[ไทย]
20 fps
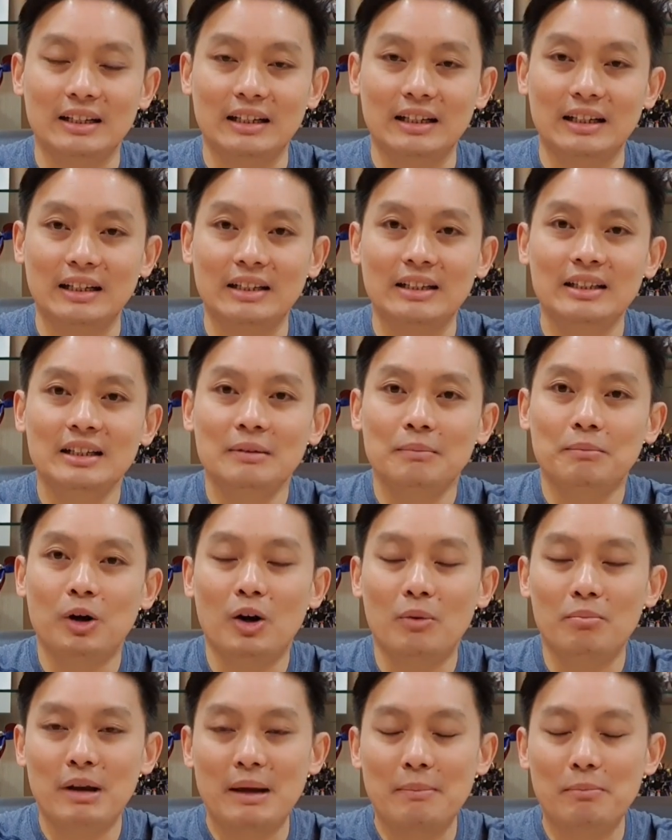นะพ่อ
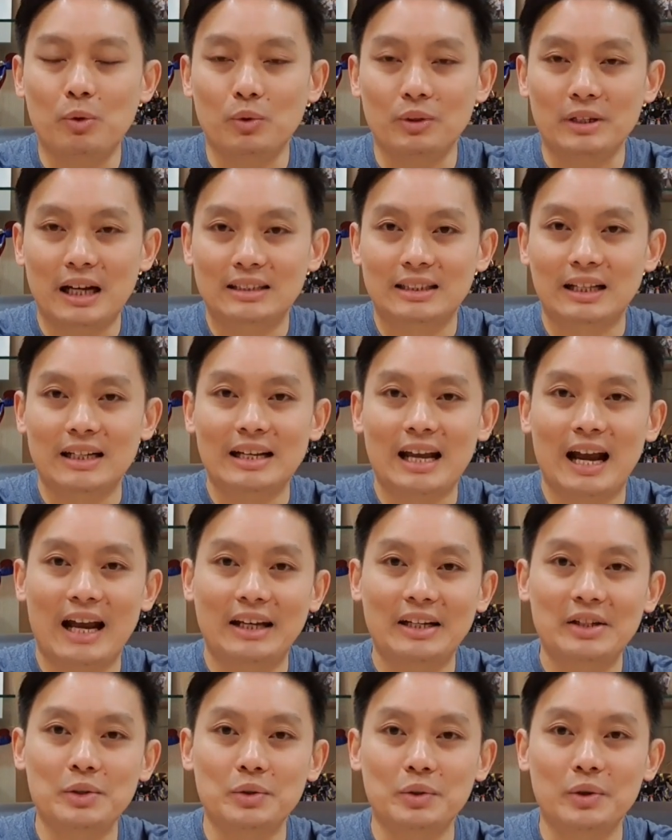แม่ปู่ย่าตายาย
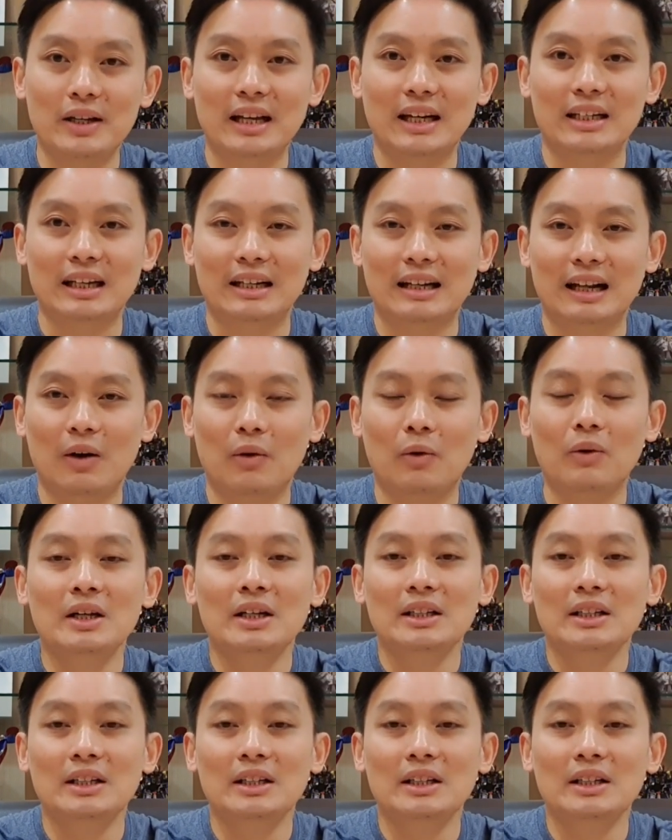ที่อยู่ด้วยกันกับเรา